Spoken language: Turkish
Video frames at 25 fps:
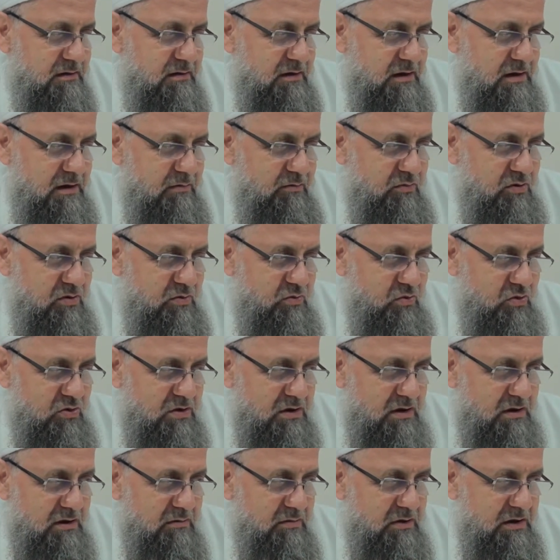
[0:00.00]
en büyük
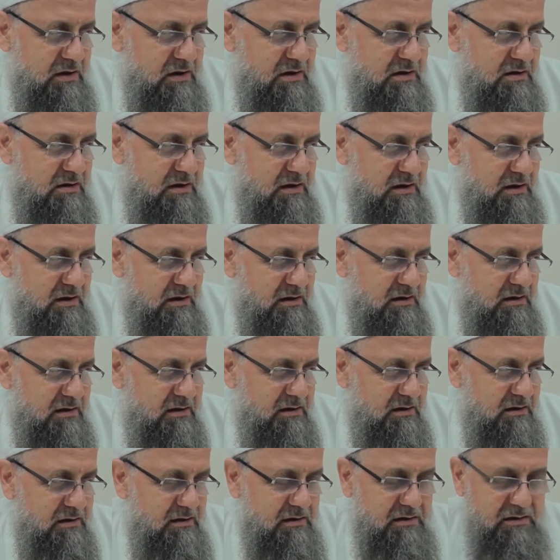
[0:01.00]
mucizelerinden bir tanesi de
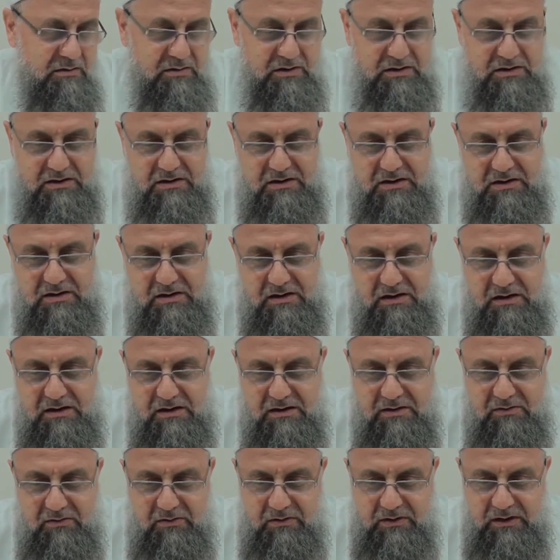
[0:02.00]
değil mi? İsra
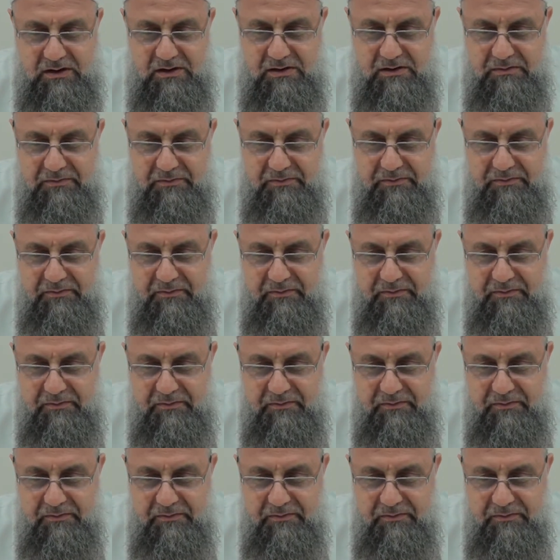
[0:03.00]
olayı.